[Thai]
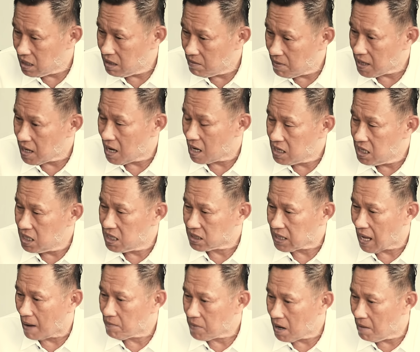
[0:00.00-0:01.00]
หรือไม่ก็ขึ้น
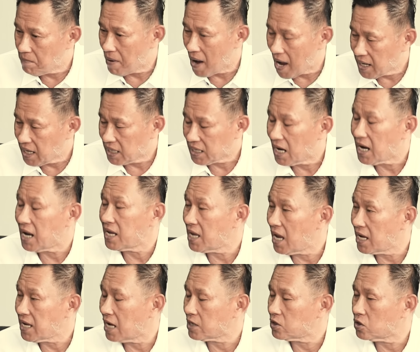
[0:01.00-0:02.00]
ตามกำแพงอิฐอะไร
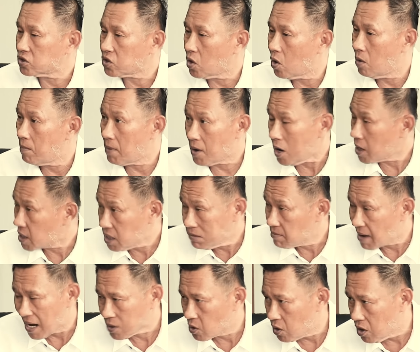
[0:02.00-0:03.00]
ใหญ่ๆโตๆไม่ค่อยขึ้น
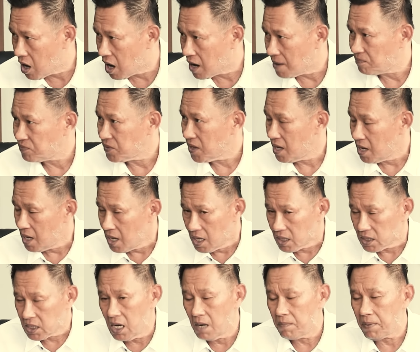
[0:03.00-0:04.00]
บ้านคนหรอก
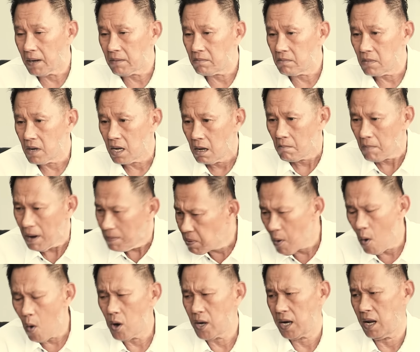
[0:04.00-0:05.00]
คือเป็นไม้
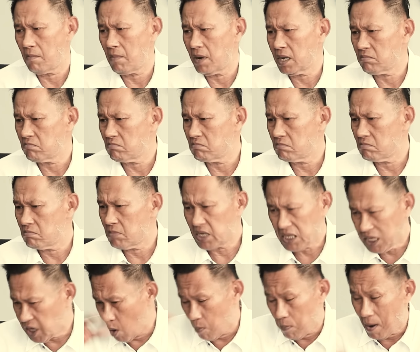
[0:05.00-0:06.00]
โพเนี่ยมันมัน
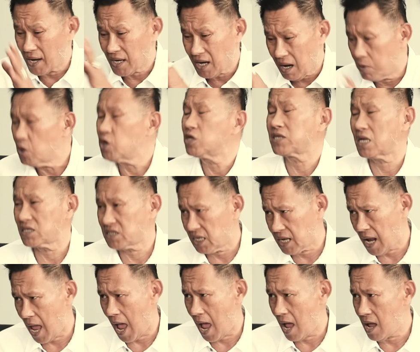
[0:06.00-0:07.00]
เกี่ยวพันกับพุทธศาส
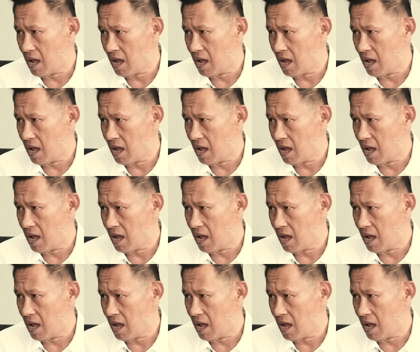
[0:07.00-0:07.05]
นา